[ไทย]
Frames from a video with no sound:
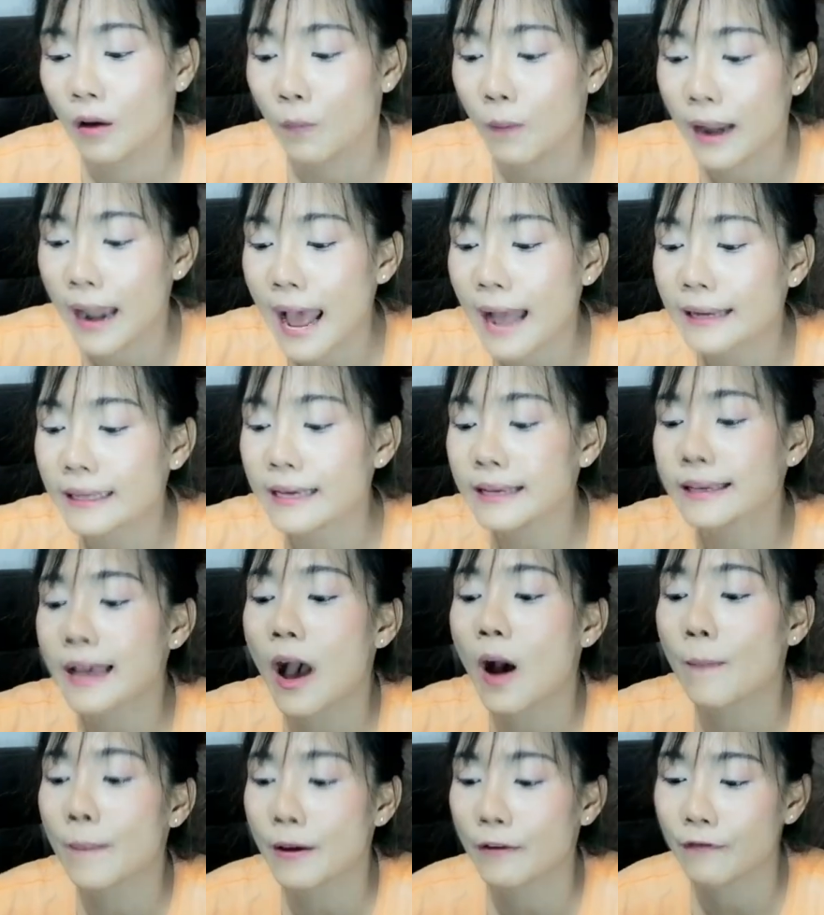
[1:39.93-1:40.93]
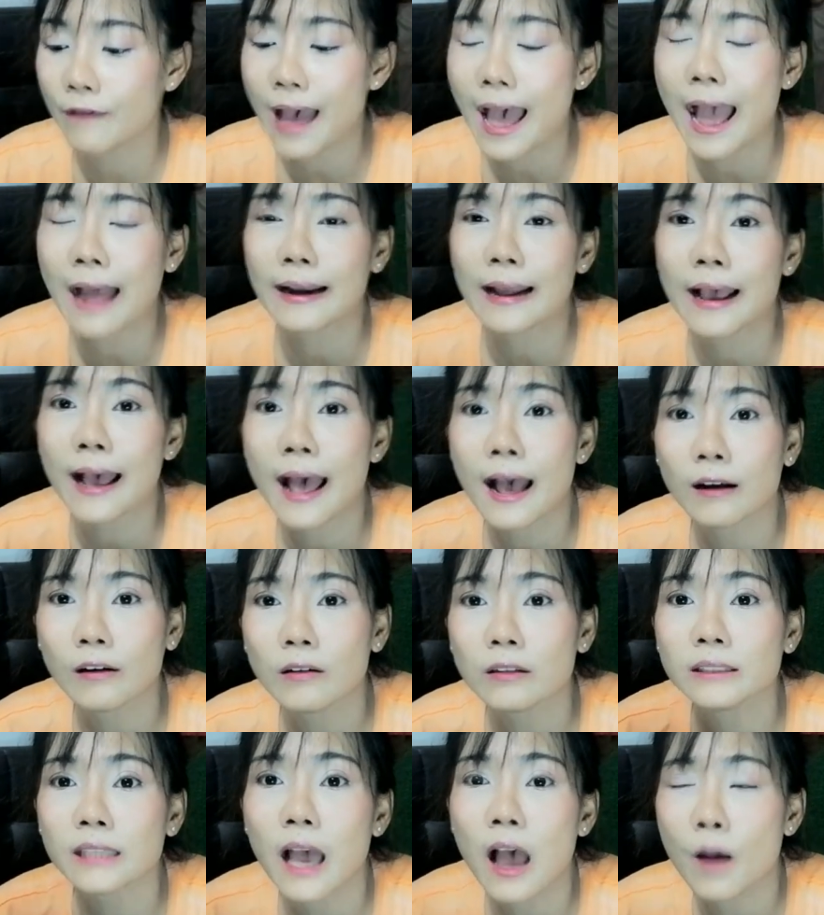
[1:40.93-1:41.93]
เวลาที่จะเอาไปฝากนะคะ
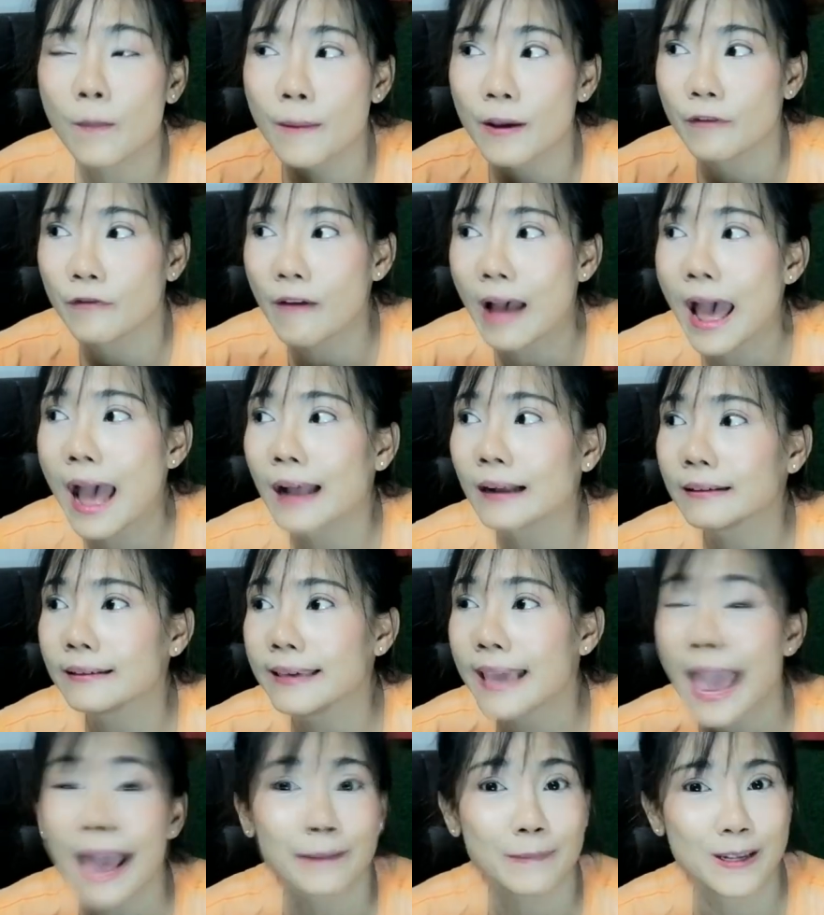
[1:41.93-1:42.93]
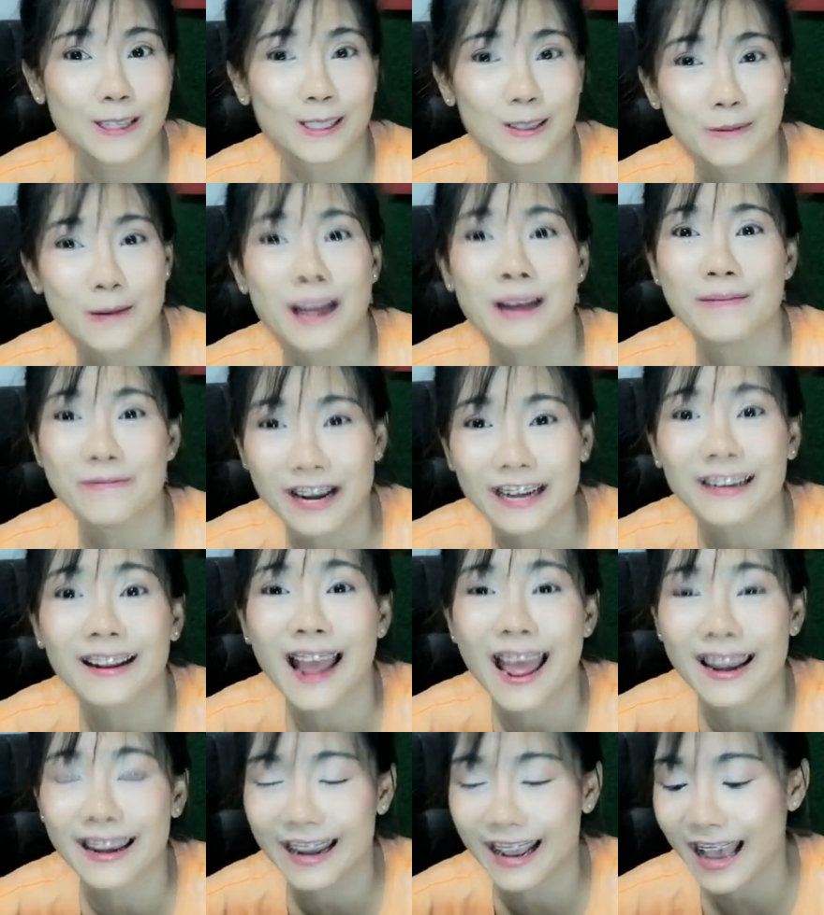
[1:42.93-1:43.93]
ก็จะเอาไปฝากแยกเป็นส่วนเหมือน
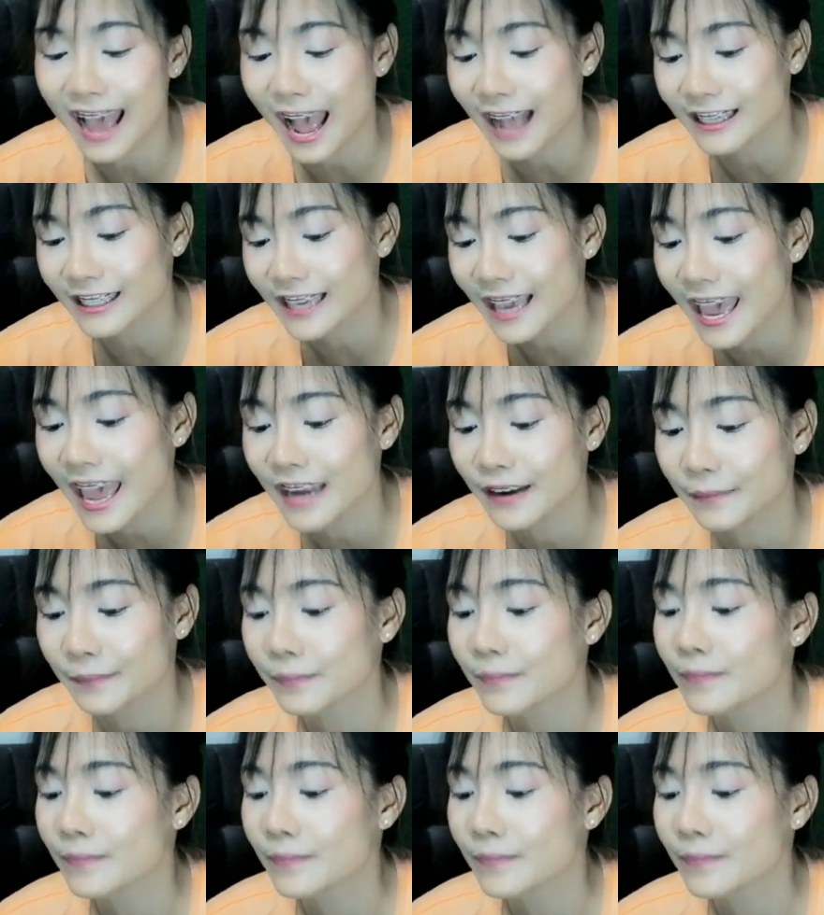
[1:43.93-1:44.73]
กันนะคะ เช่น